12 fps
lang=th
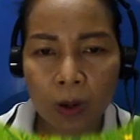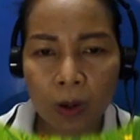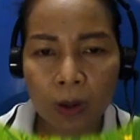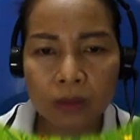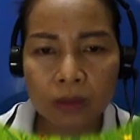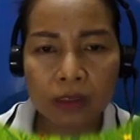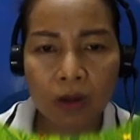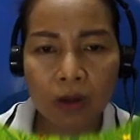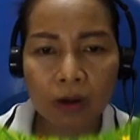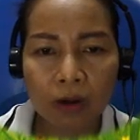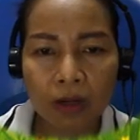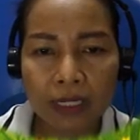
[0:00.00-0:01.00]
2
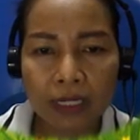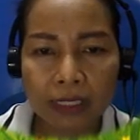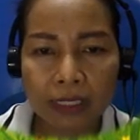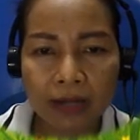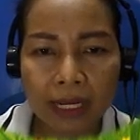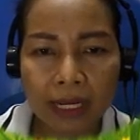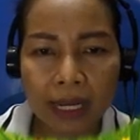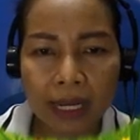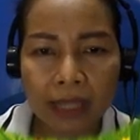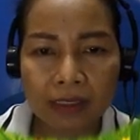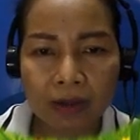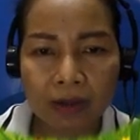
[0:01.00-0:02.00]
2 ก็เหลือเท่าไหร่
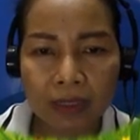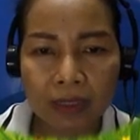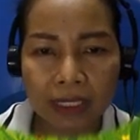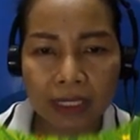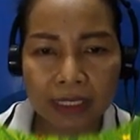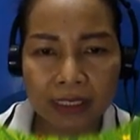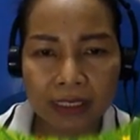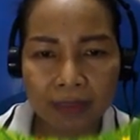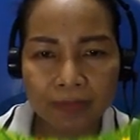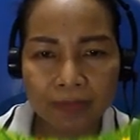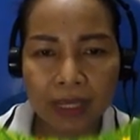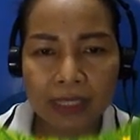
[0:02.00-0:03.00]
คะ 2 เหลือ
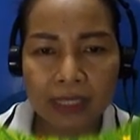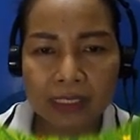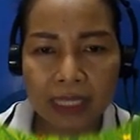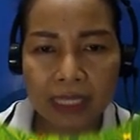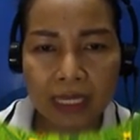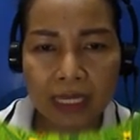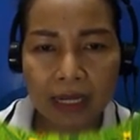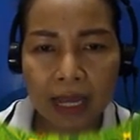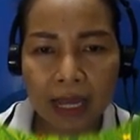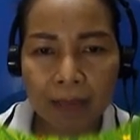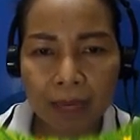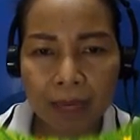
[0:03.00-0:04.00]
1
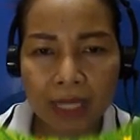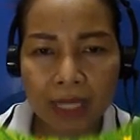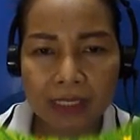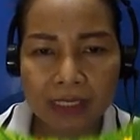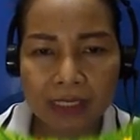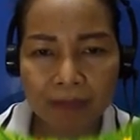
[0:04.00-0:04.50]
4 กลายเป็น